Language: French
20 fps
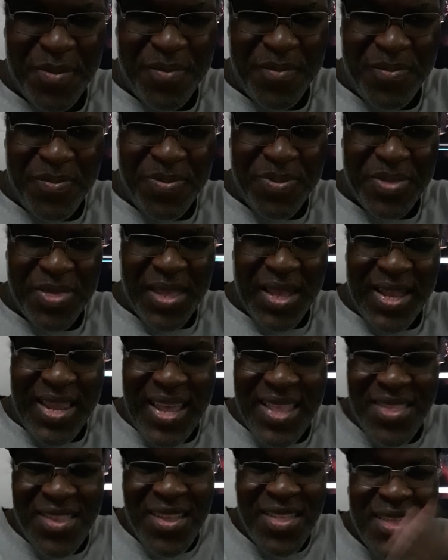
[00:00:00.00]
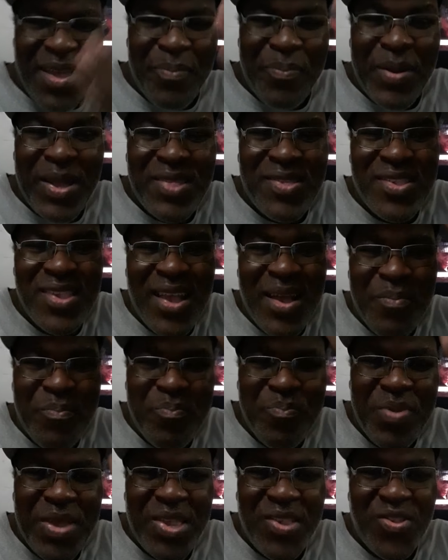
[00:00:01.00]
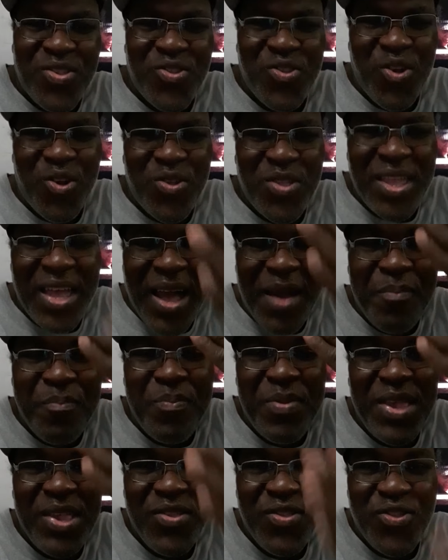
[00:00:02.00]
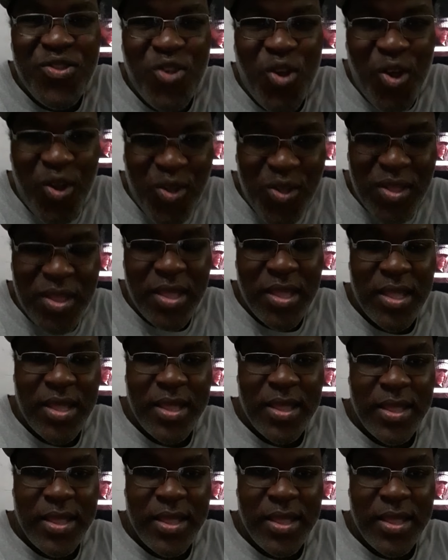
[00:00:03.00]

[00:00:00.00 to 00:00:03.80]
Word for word: Hmm. La terre n'appartient à personne, à personne.